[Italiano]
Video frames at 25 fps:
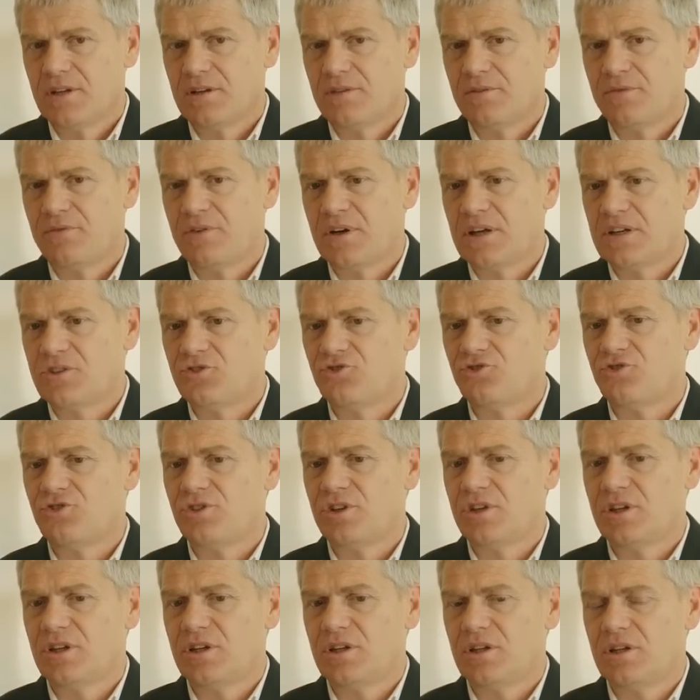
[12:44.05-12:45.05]

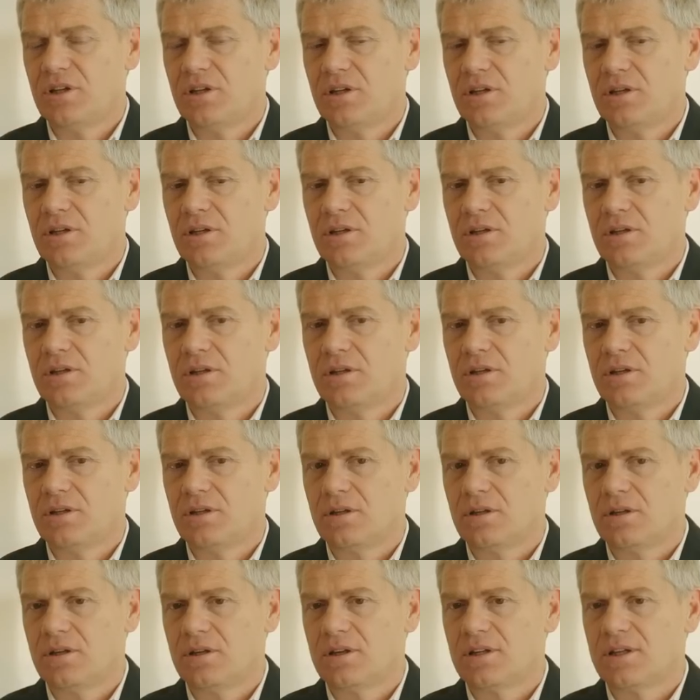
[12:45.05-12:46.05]
farci,
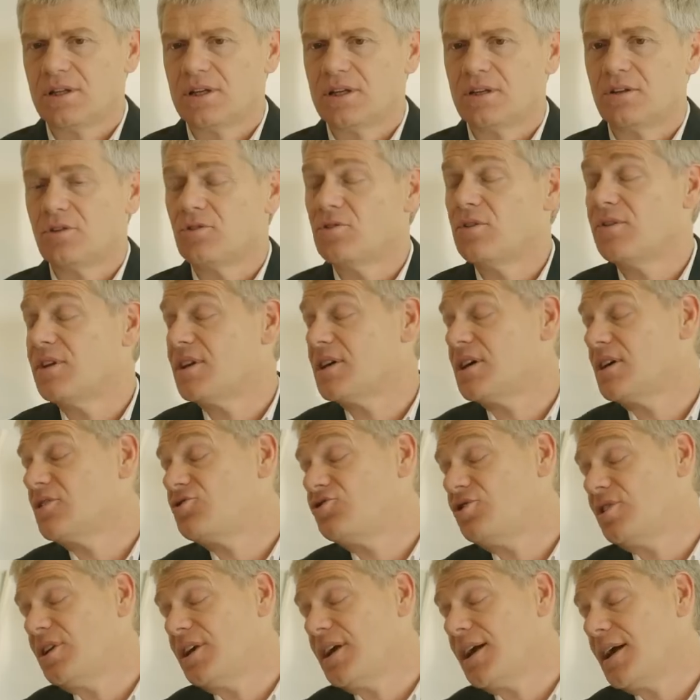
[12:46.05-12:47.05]
eh, tra, non deve
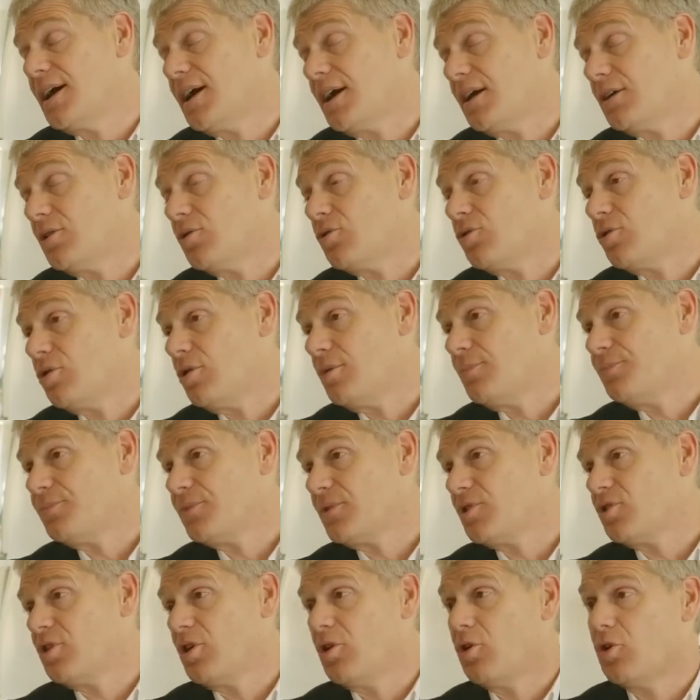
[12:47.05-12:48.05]
trarci in inganno. No?
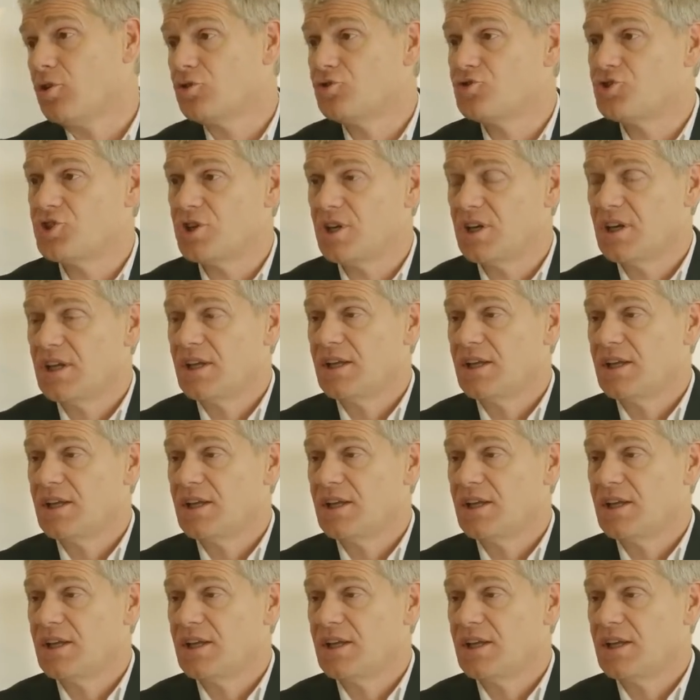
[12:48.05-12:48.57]
Cioè, oggi,